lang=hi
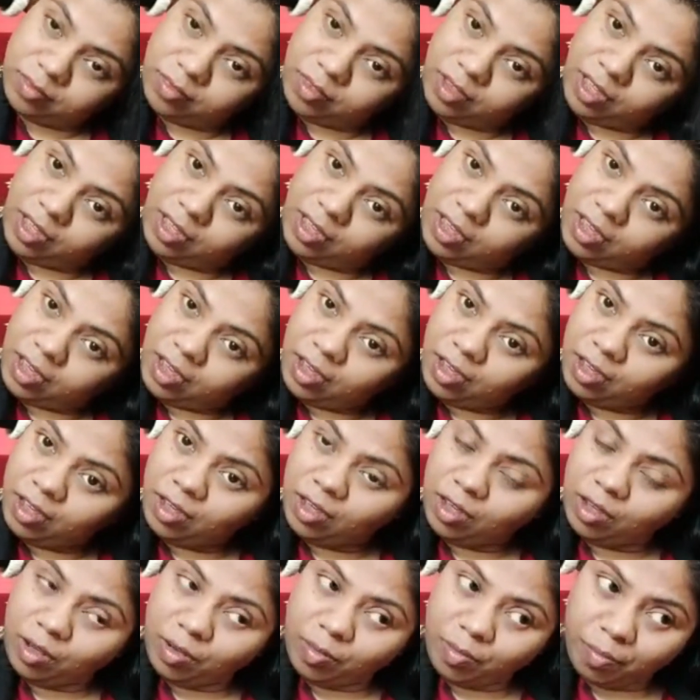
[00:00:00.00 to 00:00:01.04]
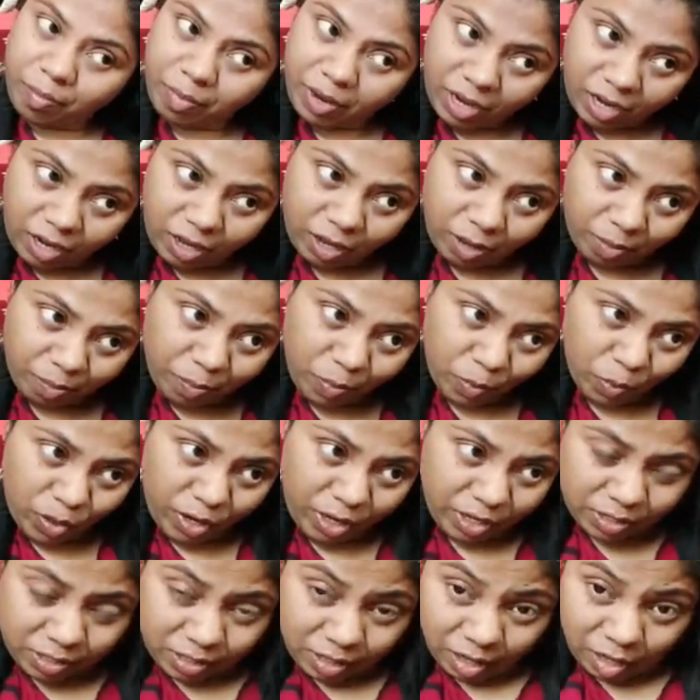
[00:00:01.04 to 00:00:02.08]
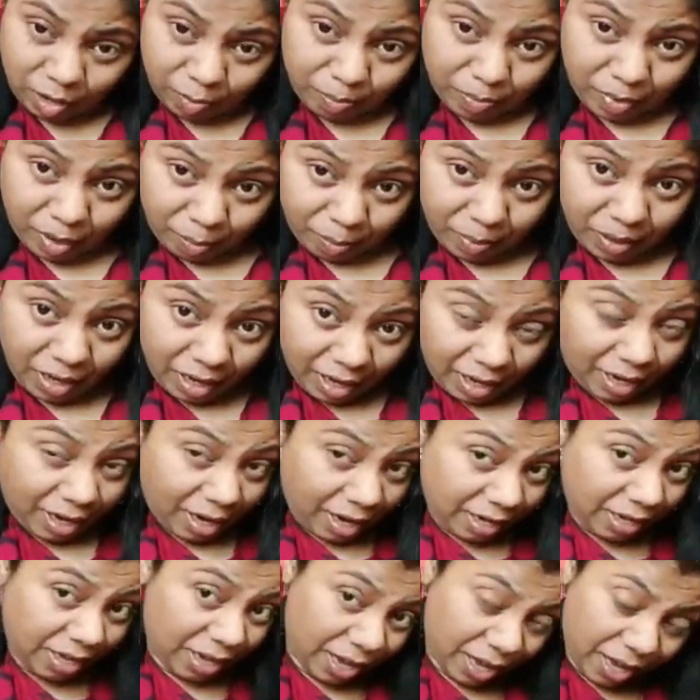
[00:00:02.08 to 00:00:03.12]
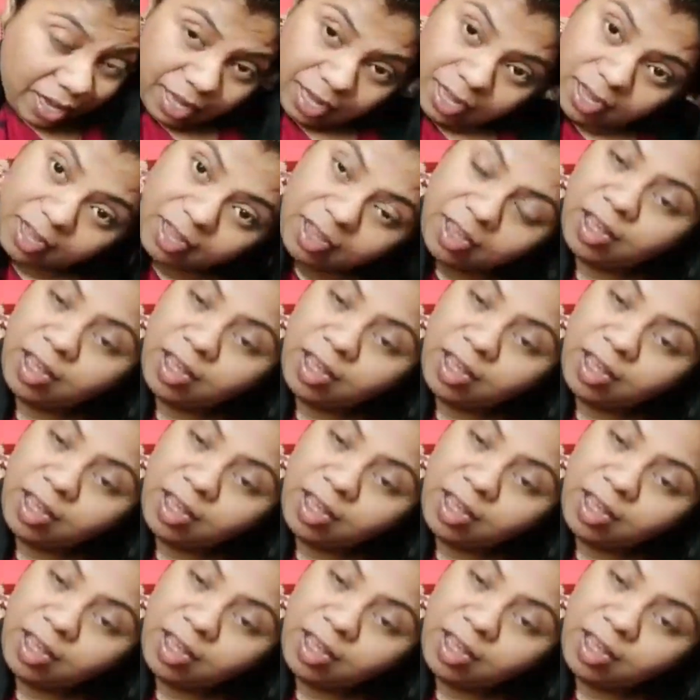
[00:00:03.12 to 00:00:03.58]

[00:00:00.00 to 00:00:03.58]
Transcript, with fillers: देखिए मैंने पूरे स्कल्प में अपने लगा लिया है